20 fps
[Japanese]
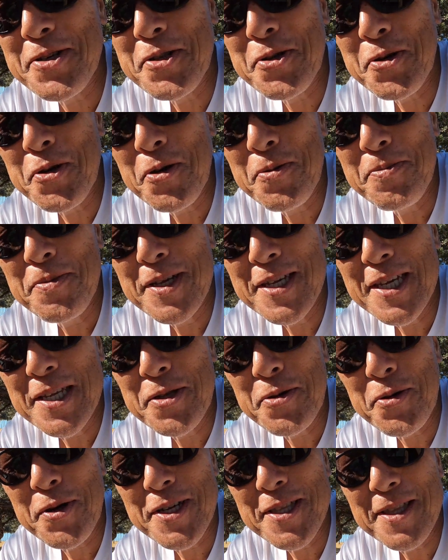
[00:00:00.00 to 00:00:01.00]
くのコンビニ
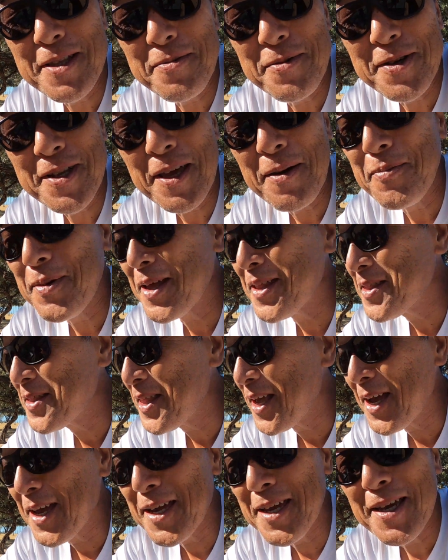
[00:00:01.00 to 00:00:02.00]
どこ行ってもね明
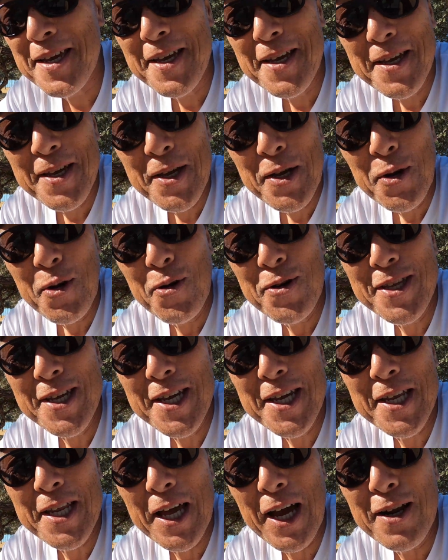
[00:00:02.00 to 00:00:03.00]
太おに
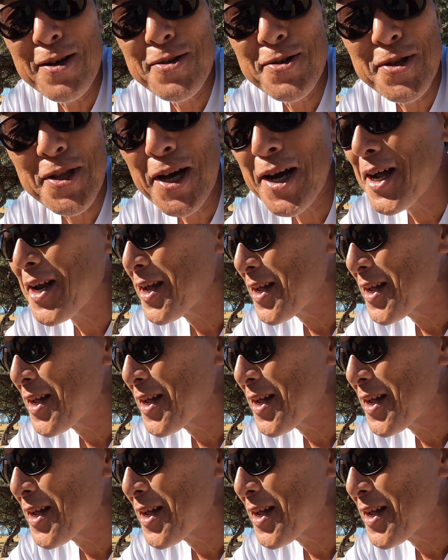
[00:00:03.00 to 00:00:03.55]
ぎりあるんだか